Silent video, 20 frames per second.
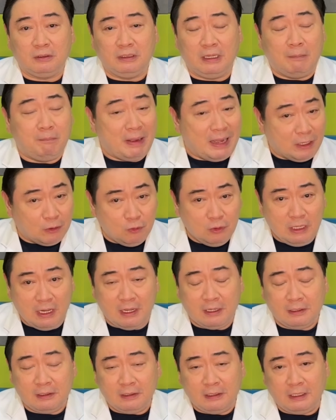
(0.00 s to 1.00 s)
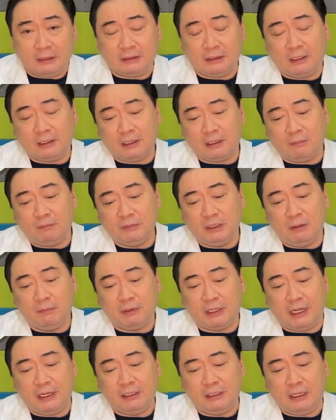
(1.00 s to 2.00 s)
na bago lang at nakaramdam
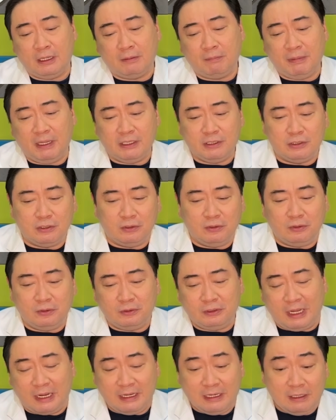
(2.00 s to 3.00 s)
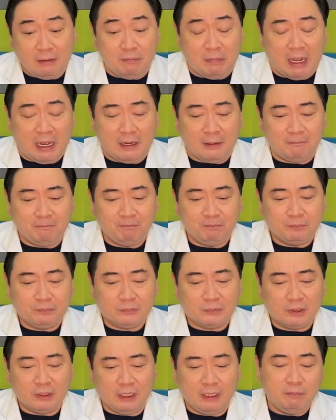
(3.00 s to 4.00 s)
kayo ng medyo naiiba,
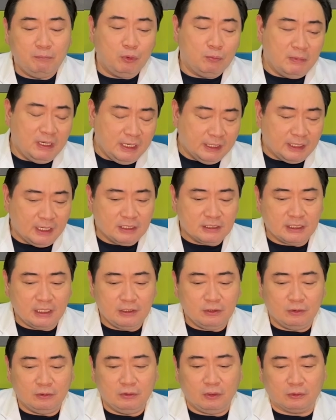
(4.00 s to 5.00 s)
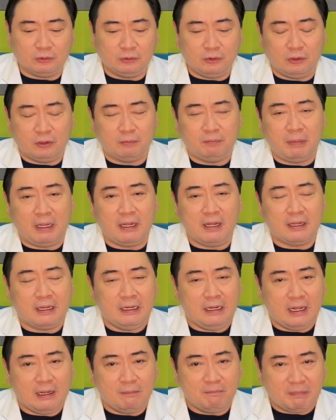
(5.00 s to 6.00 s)
eh bumalik kayo sa inyong doktor, baka
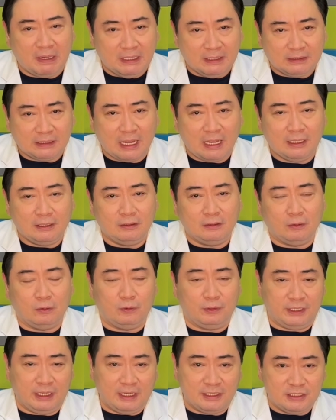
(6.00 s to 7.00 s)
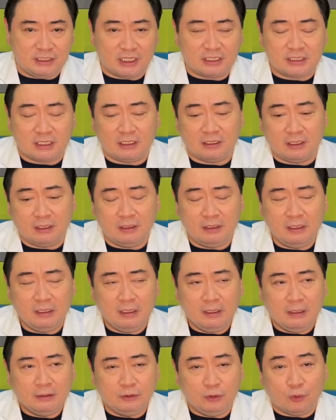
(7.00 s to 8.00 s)
kailangan palitan o i-adjust ang
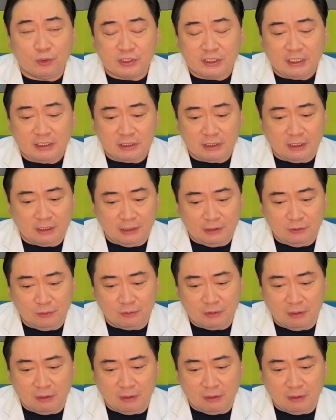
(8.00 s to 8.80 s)
dosage ng inyong